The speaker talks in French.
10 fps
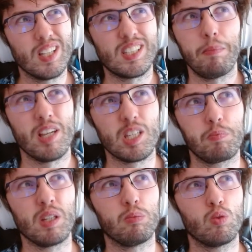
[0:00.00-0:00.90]
Ça
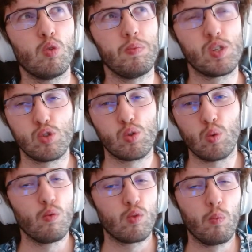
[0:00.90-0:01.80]
m'inspire beaucoup, puisque je
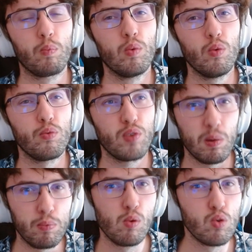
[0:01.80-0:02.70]
trouve qu'on peut
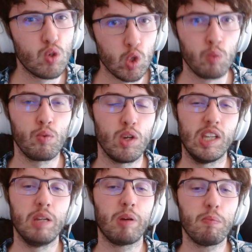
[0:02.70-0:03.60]
faire beaucoup de choses, on peut
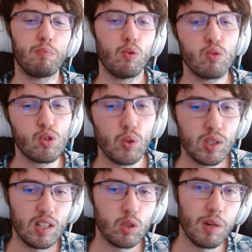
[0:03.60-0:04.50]
équilibrer beaucoup de choses
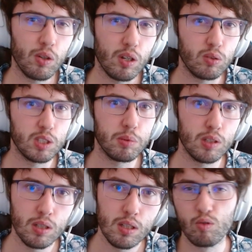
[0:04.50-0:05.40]
grâce aux marqueurs étourdissement.
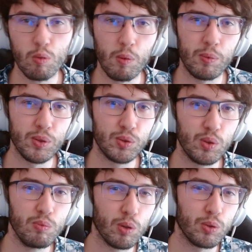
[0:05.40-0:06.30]
Je vous propose
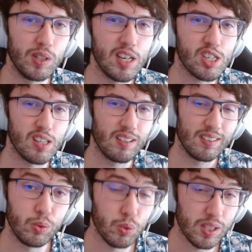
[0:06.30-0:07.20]
ce mur de neige,
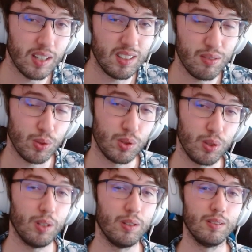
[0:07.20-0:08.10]
2-5
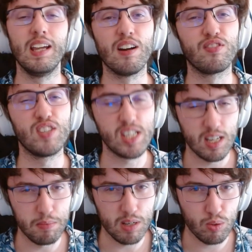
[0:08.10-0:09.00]
défenseurs, et il inflige
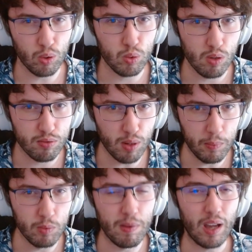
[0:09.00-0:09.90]
des blessures sous la
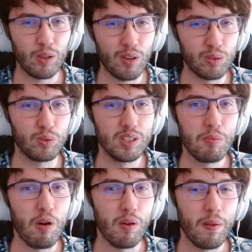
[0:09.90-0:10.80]
forme de marqueurs
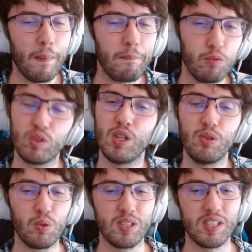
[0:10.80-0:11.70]
étourdissement. Vu que c'est
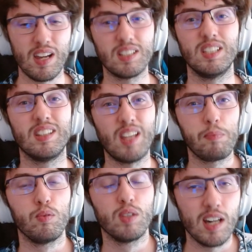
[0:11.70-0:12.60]
une 2-5, s'il
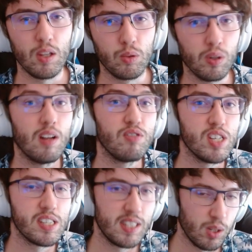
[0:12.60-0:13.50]
tape une créature, elle
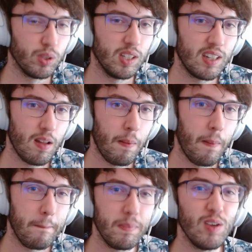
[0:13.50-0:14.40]
inflige 0 dégâts,
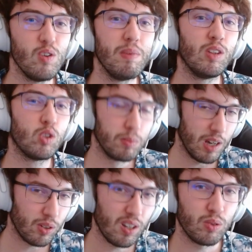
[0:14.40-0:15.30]
mais il lui met deux
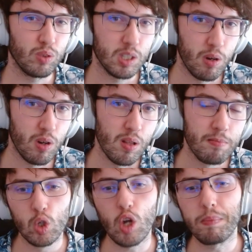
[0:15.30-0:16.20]
marqueurs étourdissement.
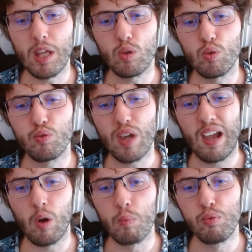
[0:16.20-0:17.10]
J'aurais peut-être dû
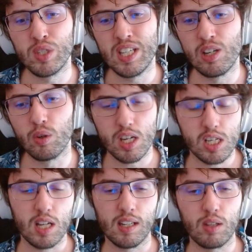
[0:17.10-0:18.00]
faire qu'en plus il
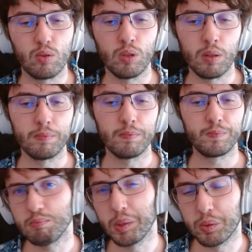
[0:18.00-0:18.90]
engage la créature,
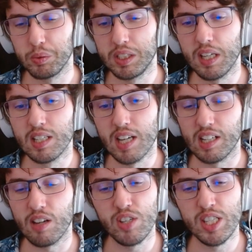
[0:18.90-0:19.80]
parce que si quelqu'un
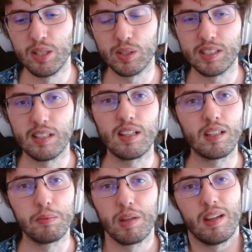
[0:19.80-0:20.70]
avec la vigilance
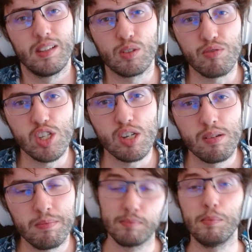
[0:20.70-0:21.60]
t'attaque, eh ben il s'en fiche.
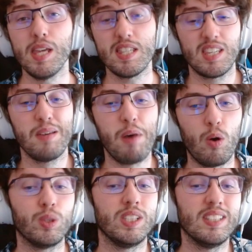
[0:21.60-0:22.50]
Mais ce qui est
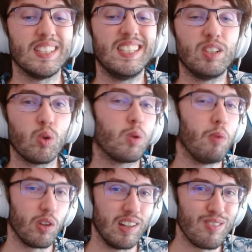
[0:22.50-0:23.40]
marrant aussi, c'est que si tu
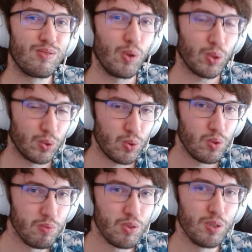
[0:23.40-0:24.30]
augmentes la force de ce
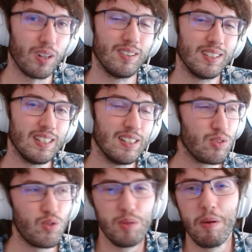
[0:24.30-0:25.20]
mur,
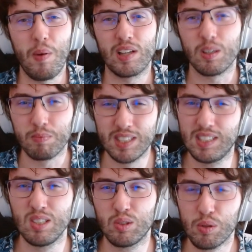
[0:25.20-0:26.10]
tu lui mets par exemple
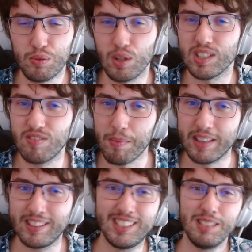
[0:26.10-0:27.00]
10 de force, il va
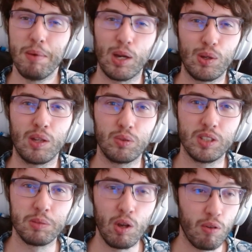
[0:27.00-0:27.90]
mettre 10 marqueurs
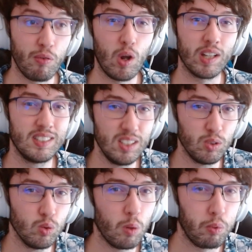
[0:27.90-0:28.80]
étourdissement, il va falloir 10
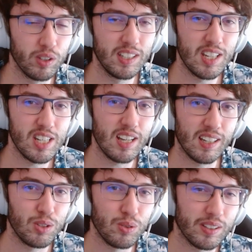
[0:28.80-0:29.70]
tours pour dégager la
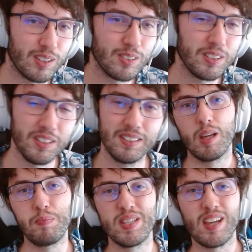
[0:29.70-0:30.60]
créature attaquante.
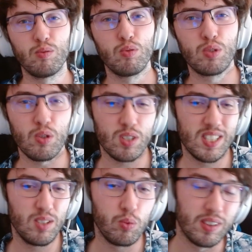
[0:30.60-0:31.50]
Et puis ça a du sens,
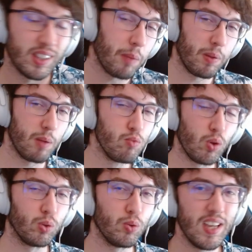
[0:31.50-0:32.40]
si tu tapes un
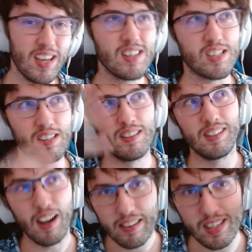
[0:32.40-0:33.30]
mur de neige,
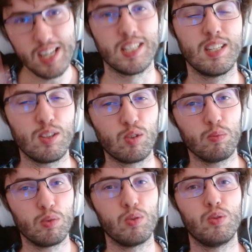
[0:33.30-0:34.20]
il y a la neige qui te
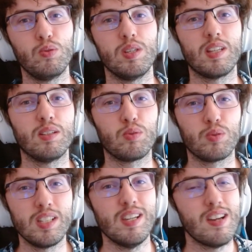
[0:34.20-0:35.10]
tombe dessus et ça
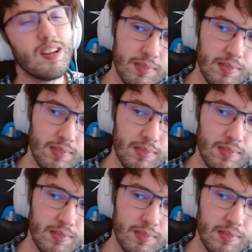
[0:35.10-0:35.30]
t'étourdit.